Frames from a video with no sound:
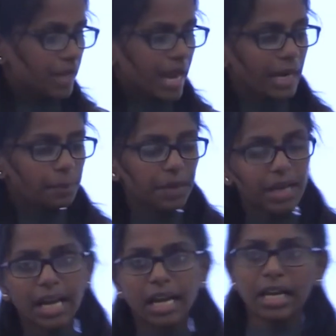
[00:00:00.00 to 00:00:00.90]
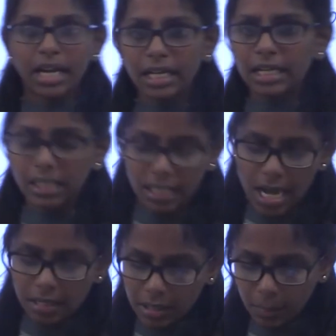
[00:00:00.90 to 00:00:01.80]
ஆட் பண்ணா என்ன கிடைக்குது
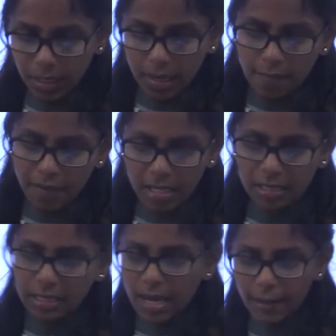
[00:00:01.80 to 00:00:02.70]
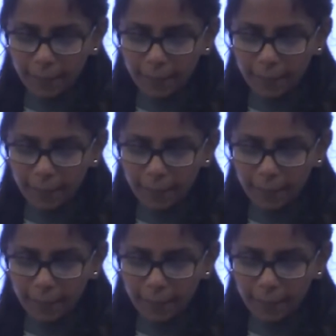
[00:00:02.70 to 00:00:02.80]
ஆன்சர் பண்ணுங்க ஃபாஸ்டா